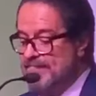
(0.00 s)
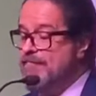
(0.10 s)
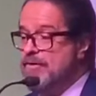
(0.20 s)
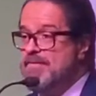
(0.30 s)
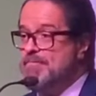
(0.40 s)
ya
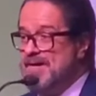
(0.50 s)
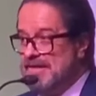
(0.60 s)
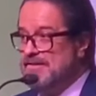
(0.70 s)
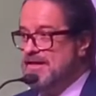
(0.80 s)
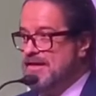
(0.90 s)
forma
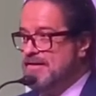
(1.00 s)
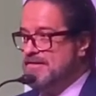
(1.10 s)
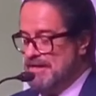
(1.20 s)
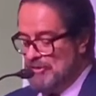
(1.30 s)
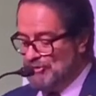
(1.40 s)
parte
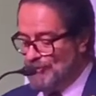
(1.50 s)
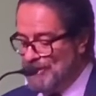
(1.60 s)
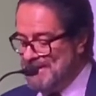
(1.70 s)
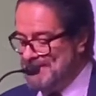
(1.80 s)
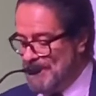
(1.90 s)
de los
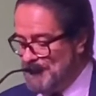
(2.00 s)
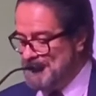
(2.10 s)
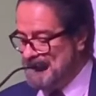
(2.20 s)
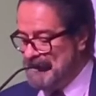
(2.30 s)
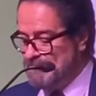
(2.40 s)

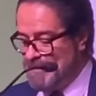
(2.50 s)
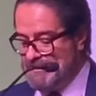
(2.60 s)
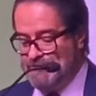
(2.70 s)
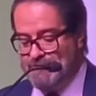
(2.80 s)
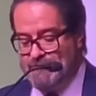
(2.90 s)
conquistadores del
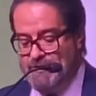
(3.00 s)
espacio,